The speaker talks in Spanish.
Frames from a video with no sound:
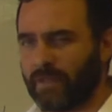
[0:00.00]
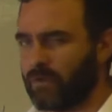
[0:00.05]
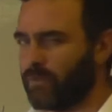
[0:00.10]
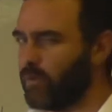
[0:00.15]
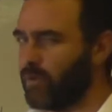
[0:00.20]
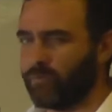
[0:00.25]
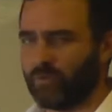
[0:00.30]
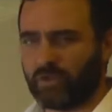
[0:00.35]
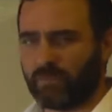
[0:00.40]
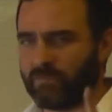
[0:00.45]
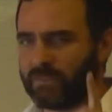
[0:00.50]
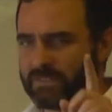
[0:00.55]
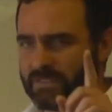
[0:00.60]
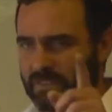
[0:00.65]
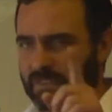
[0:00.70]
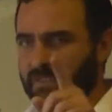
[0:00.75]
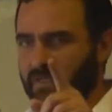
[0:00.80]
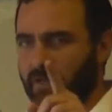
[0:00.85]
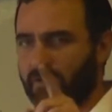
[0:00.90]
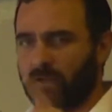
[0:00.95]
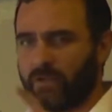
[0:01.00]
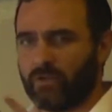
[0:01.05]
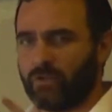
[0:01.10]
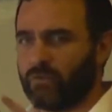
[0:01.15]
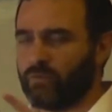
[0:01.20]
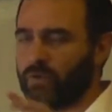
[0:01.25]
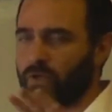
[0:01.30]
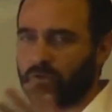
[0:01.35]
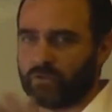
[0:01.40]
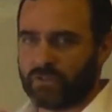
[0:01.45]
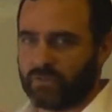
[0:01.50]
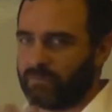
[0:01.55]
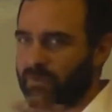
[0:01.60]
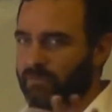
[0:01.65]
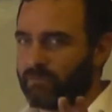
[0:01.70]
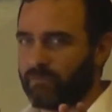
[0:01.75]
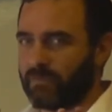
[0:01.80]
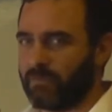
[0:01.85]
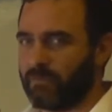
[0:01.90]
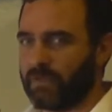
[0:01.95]
de nuevo, porque pensé que estabas hablando de una cosa y me,
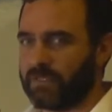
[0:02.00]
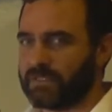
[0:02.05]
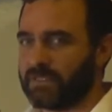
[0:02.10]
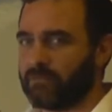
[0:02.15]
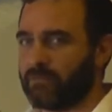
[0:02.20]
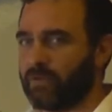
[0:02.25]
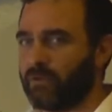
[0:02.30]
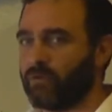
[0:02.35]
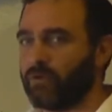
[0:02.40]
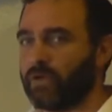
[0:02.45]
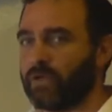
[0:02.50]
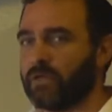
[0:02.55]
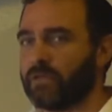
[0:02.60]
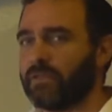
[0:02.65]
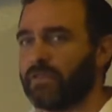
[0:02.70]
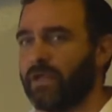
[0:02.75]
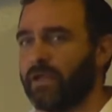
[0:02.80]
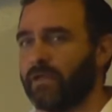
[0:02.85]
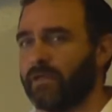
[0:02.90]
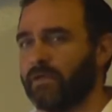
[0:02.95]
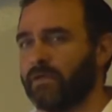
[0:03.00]
parece que me equivoqué. Dale.